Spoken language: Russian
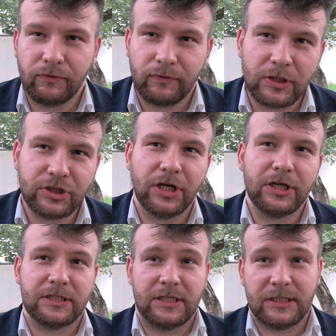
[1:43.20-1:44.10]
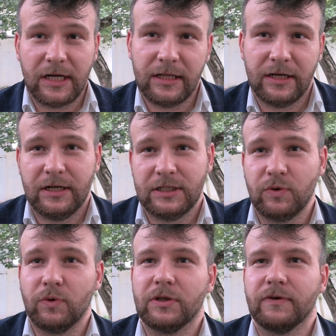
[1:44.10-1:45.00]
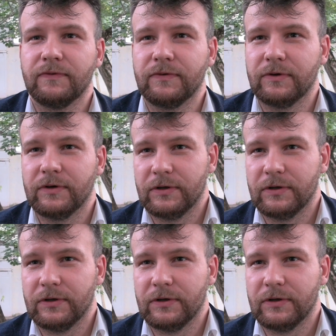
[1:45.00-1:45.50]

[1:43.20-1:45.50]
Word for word: увеличение социальных расходов э,